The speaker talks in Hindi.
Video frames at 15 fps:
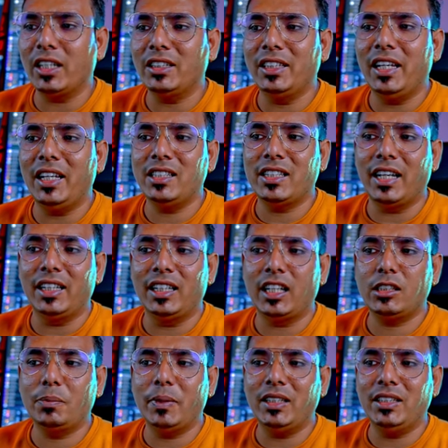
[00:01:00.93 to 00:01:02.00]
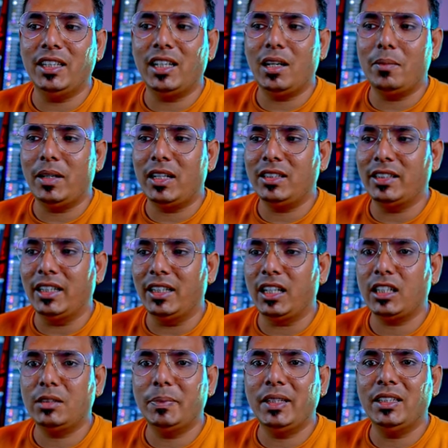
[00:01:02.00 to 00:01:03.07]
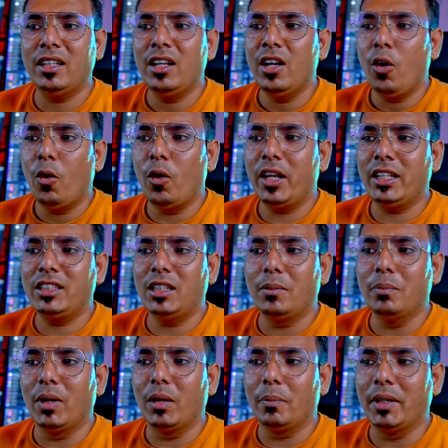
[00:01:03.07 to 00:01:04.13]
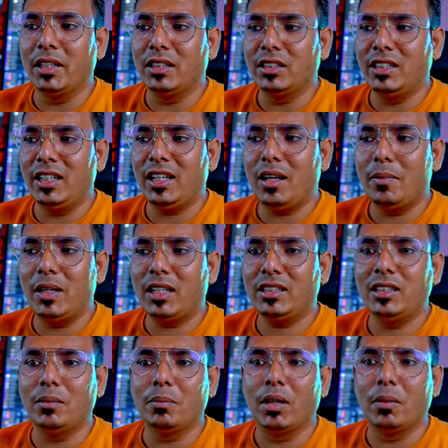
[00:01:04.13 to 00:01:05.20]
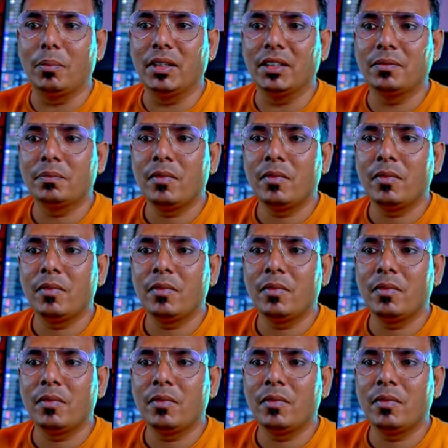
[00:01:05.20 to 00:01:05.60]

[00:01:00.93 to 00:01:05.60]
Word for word: चाहिए एक सेंटेक्स पेज ये रहा हमारा सेंटेक्स पेज और एक सिंबल पेज ये रहा हमारा सिंबल पेज